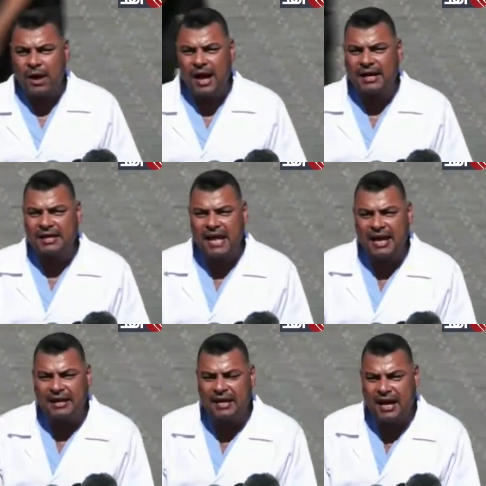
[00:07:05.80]

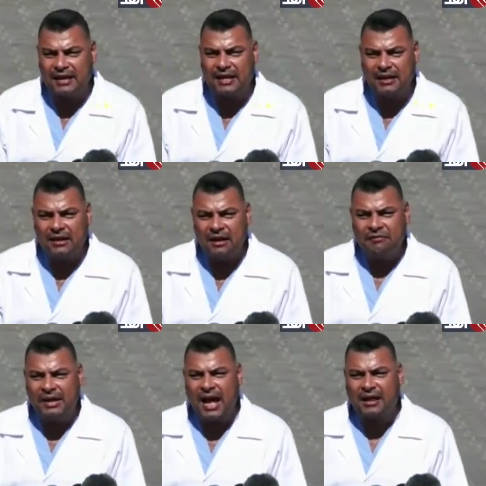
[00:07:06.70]
وكذلك أيضا
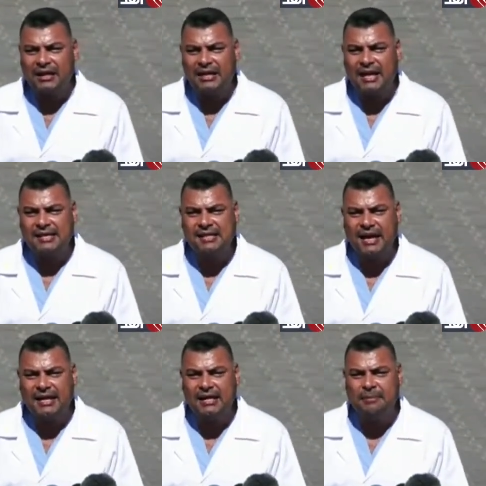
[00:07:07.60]
في العقلية
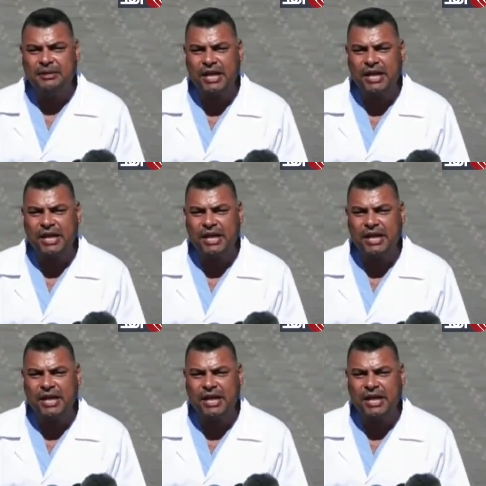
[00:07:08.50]
الإسرائيلية